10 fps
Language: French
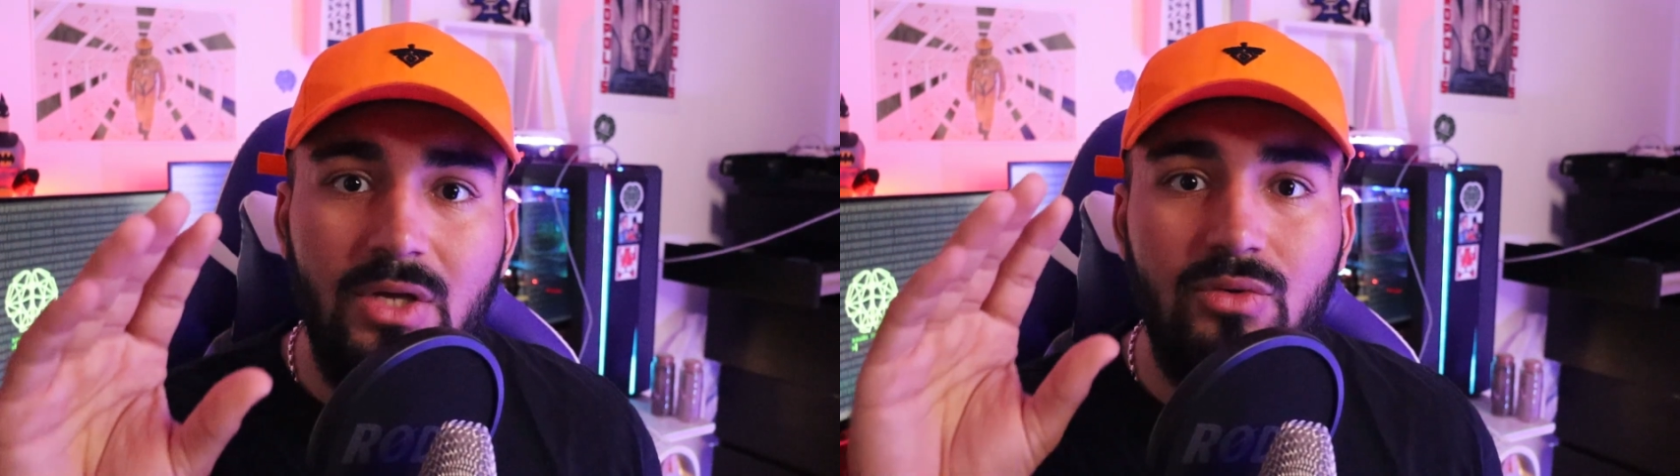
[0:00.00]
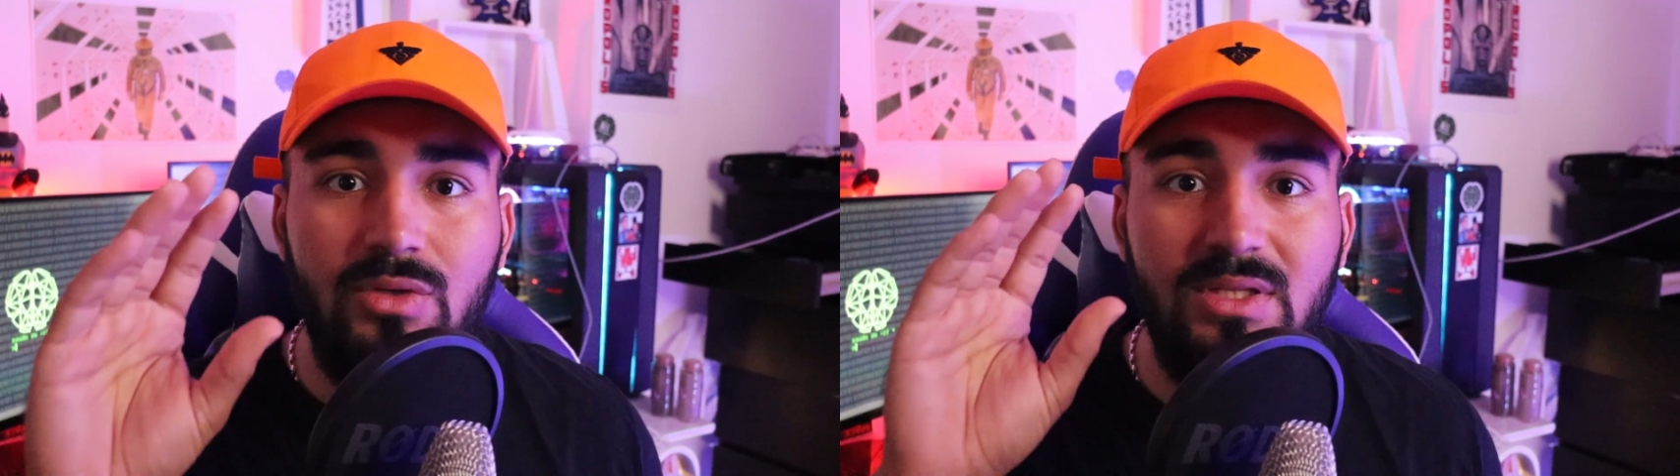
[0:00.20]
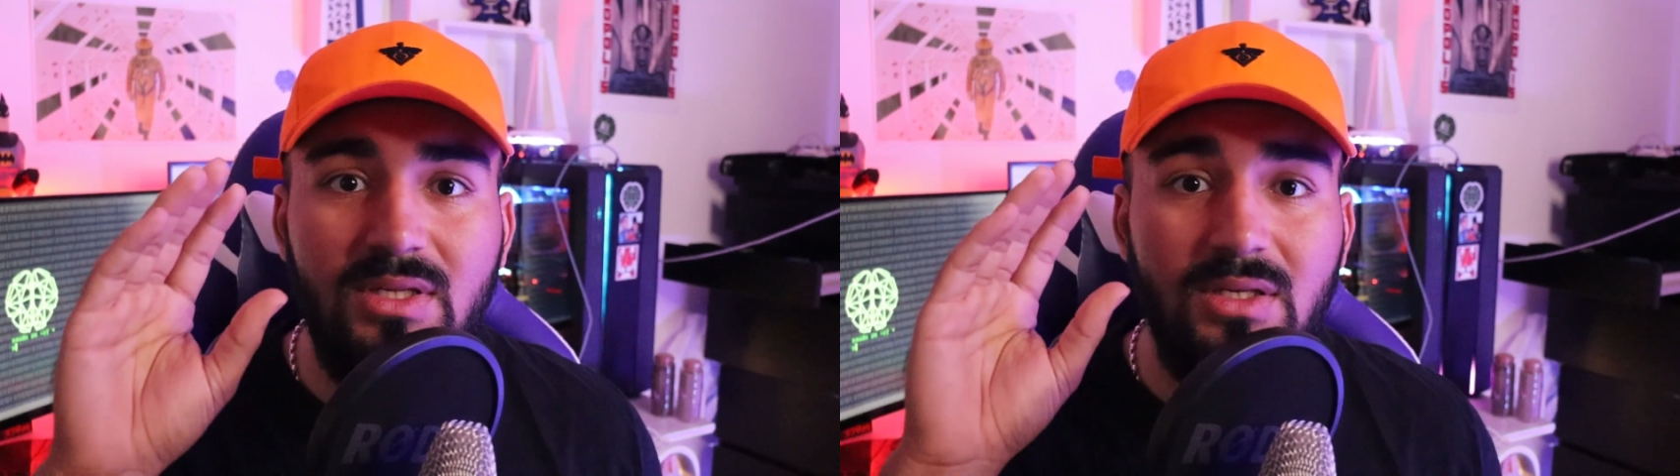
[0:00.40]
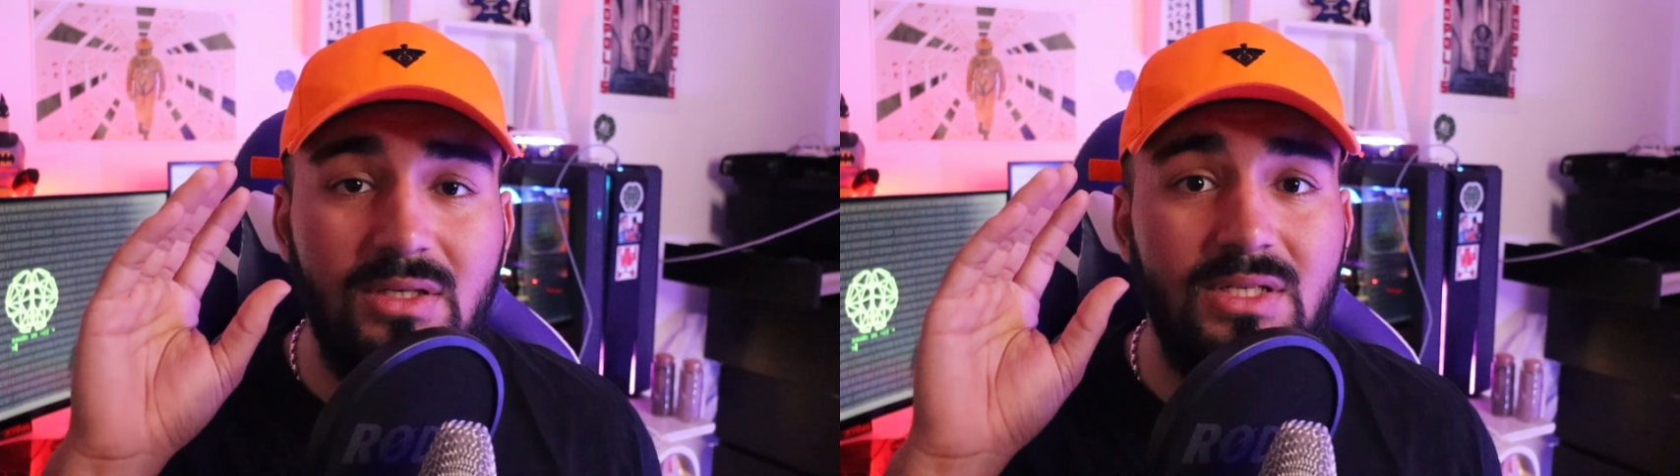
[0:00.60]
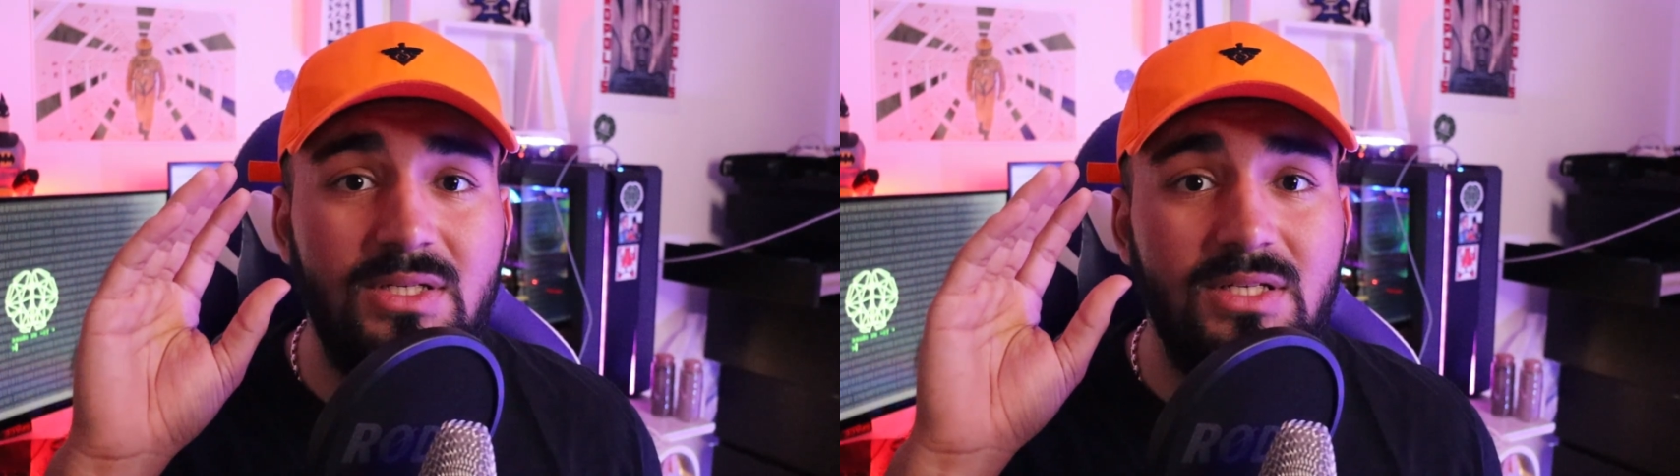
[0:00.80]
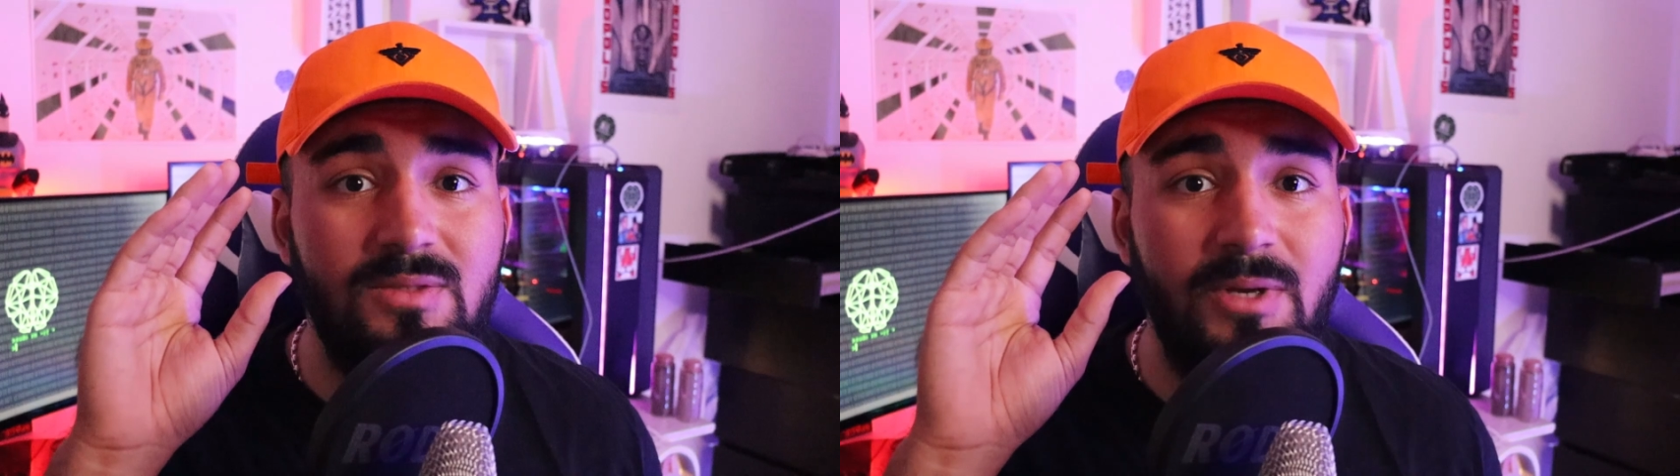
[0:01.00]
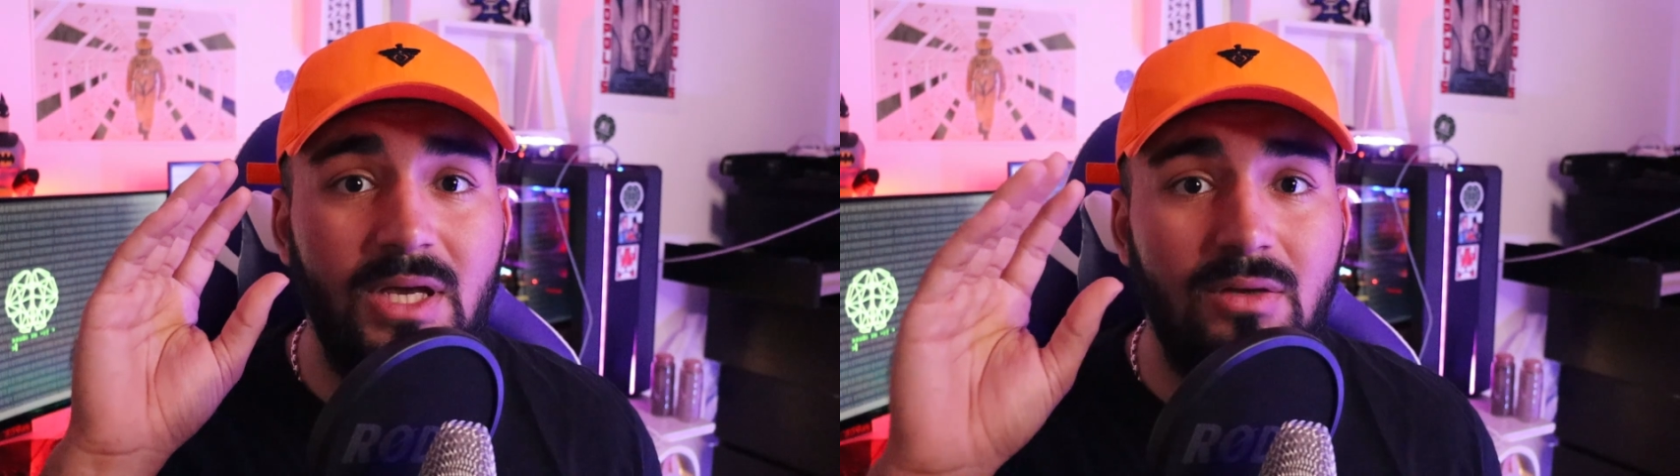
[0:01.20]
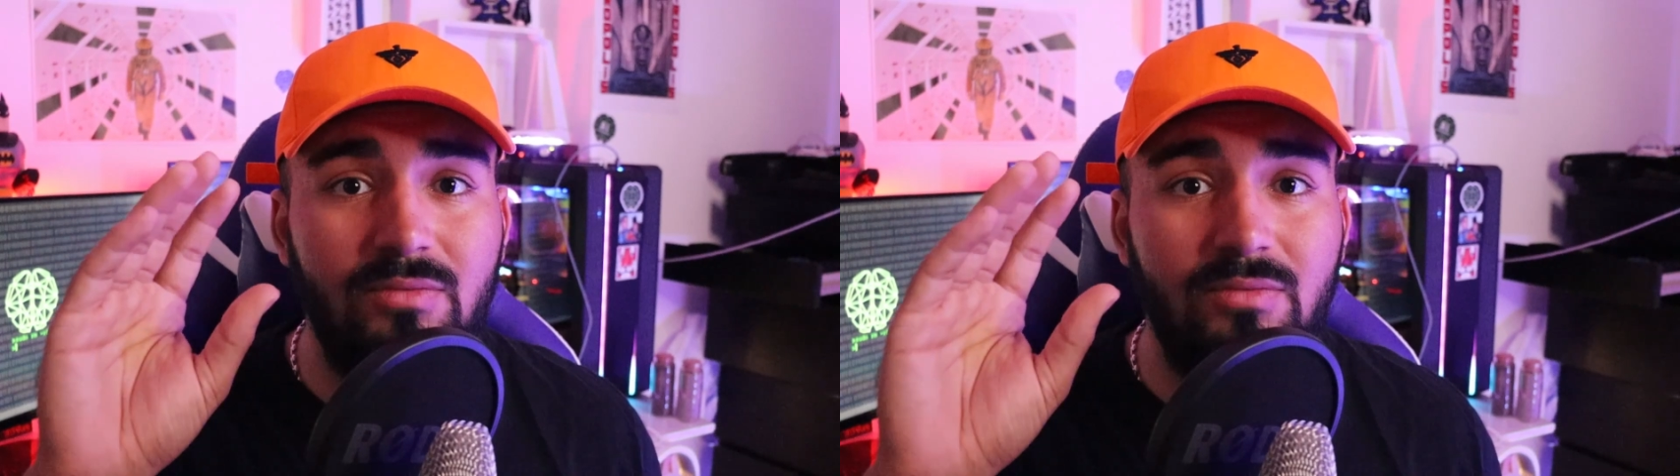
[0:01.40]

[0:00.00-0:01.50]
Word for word: une idée qui, j'espère,